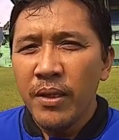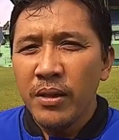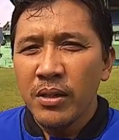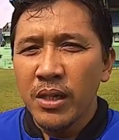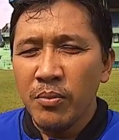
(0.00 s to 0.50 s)

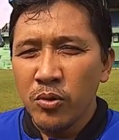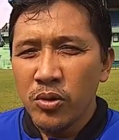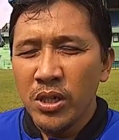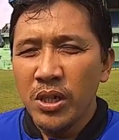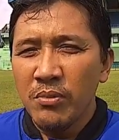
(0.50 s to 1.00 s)

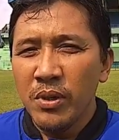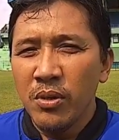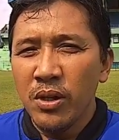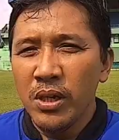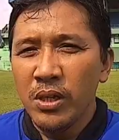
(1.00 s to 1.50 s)
keputusan
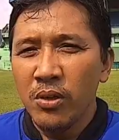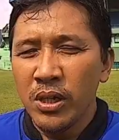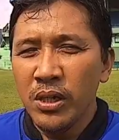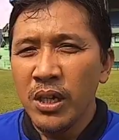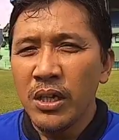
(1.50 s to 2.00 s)
diambil oleh
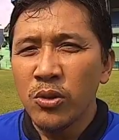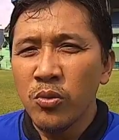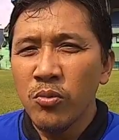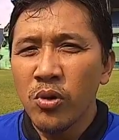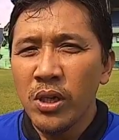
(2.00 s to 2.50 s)
Yogi dan itu
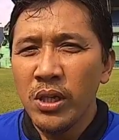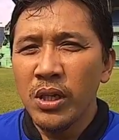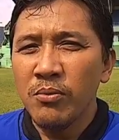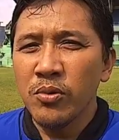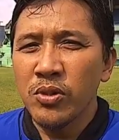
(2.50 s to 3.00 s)
murni
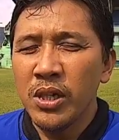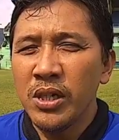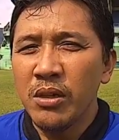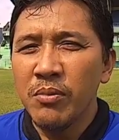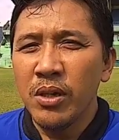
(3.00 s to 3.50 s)
keputusan
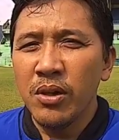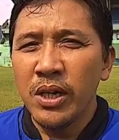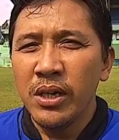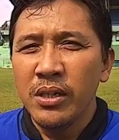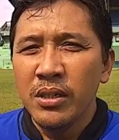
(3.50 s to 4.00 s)
diambil oleh
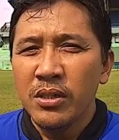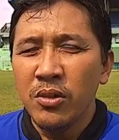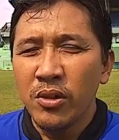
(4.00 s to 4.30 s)
Yogi